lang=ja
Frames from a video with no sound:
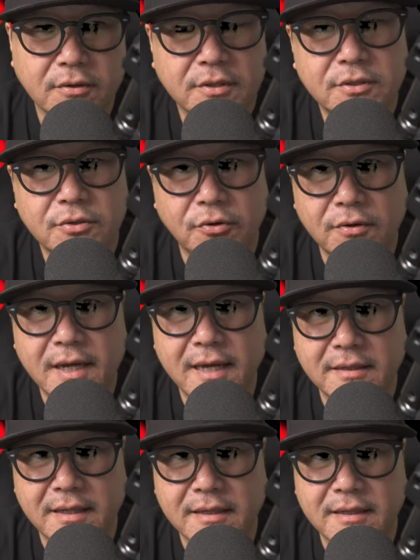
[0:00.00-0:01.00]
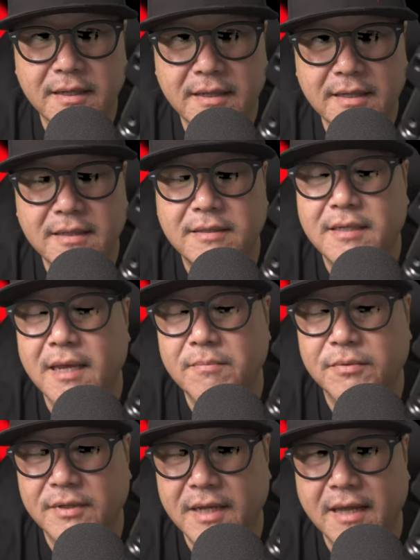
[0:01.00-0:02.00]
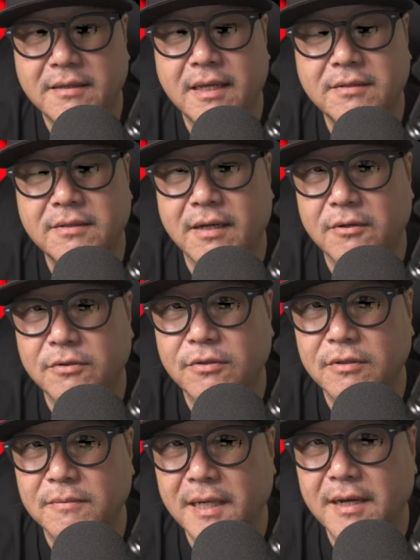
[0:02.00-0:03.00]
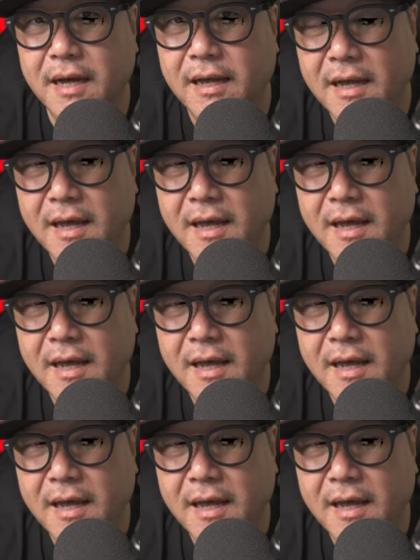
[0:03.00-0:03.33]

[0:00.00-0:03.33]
の将来的に全部ねテスラの車が